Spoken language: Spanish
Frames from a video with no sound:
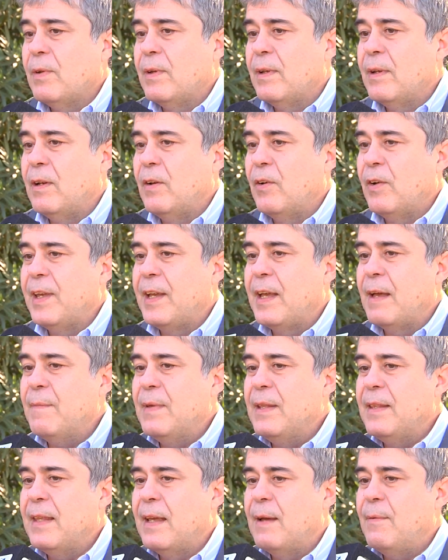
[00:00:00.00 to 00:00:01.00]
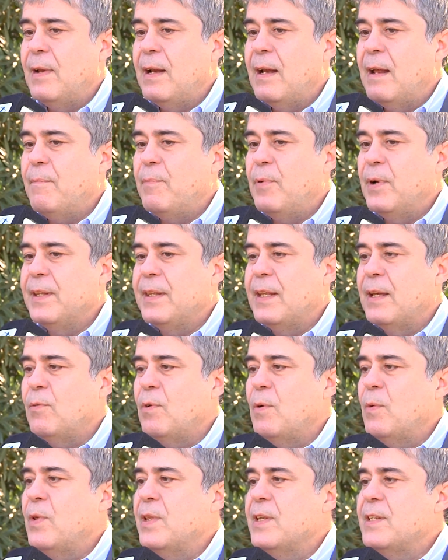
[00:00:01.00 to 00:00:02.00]
eh, lógicamente abre la puerta a
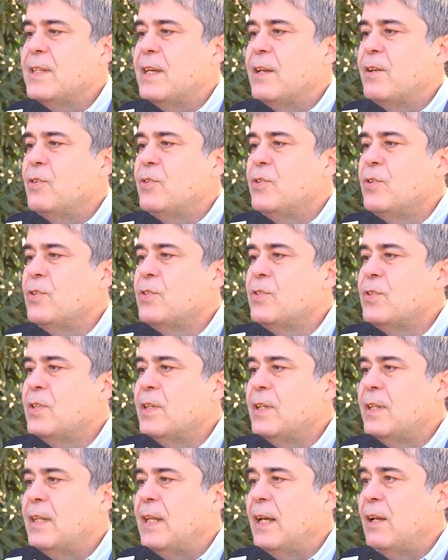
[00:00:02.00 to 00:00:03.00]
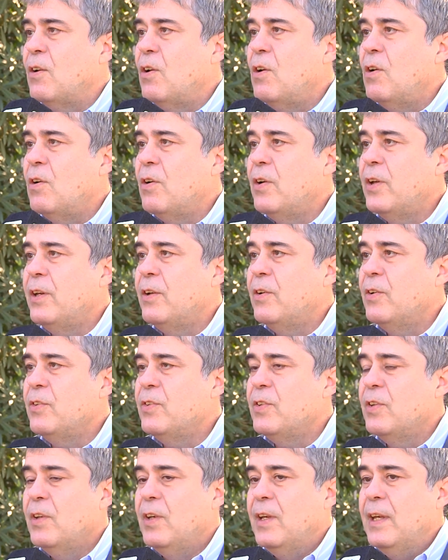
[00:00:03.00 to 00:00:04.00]
nuevos desarrollos eh,
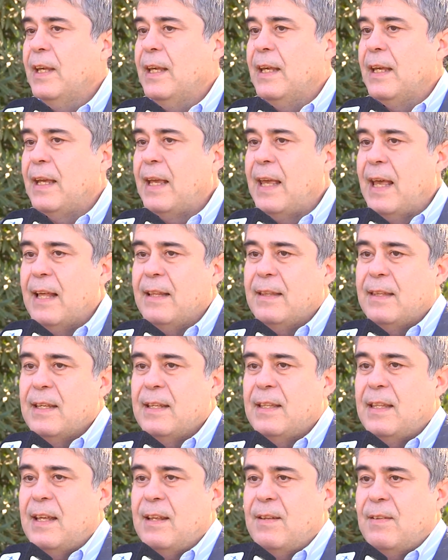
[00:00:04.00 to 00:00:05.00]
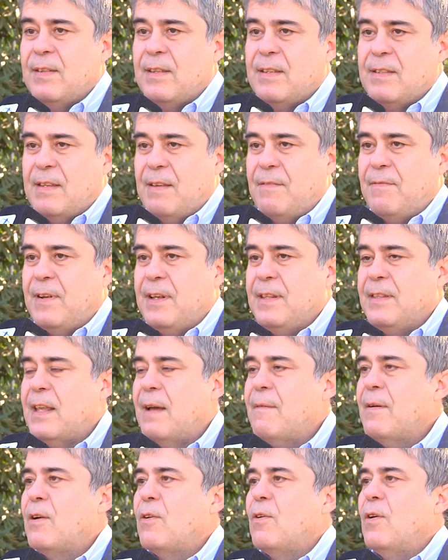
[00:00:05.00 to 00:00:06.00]
tecnológicos que antes se
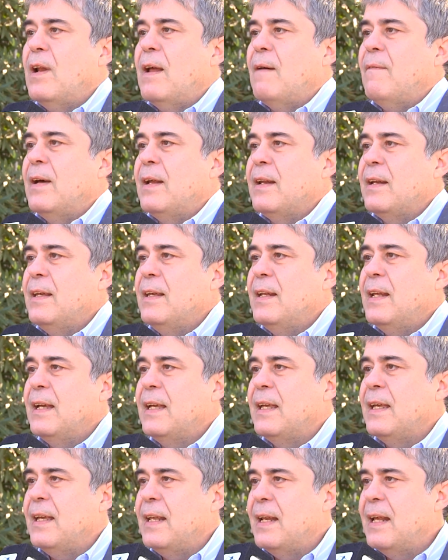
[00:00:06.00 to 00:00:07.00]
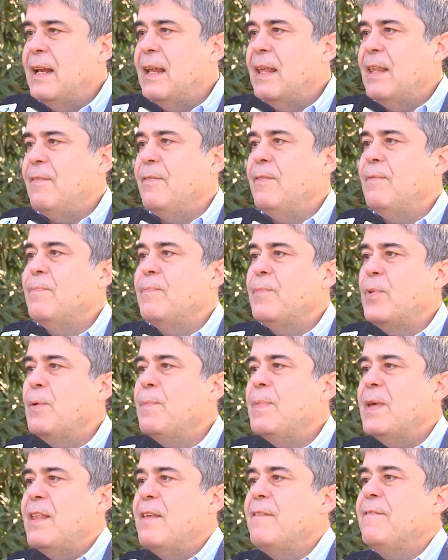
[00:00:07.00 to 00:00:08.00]
enfrentaban con la barrera que era la
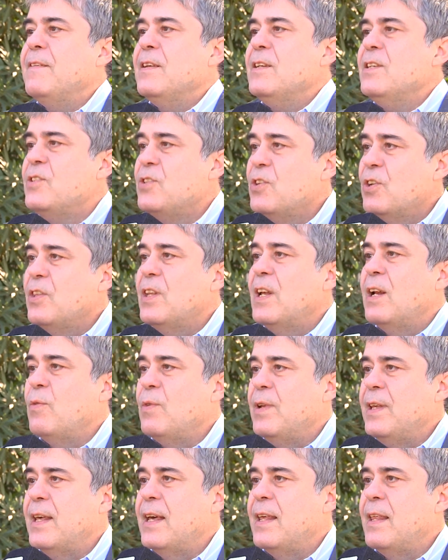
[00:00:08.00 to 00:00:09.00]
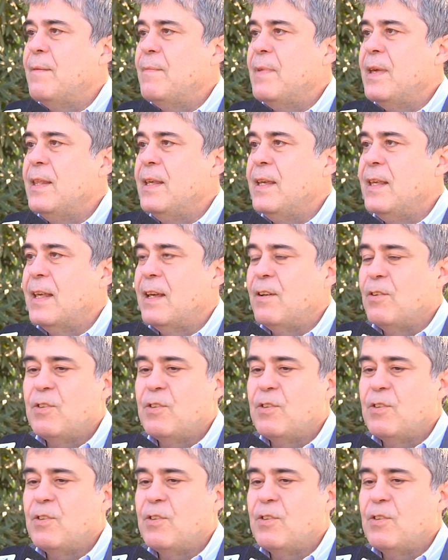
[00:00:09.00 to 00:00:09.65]
propia definición de la unidad de medida.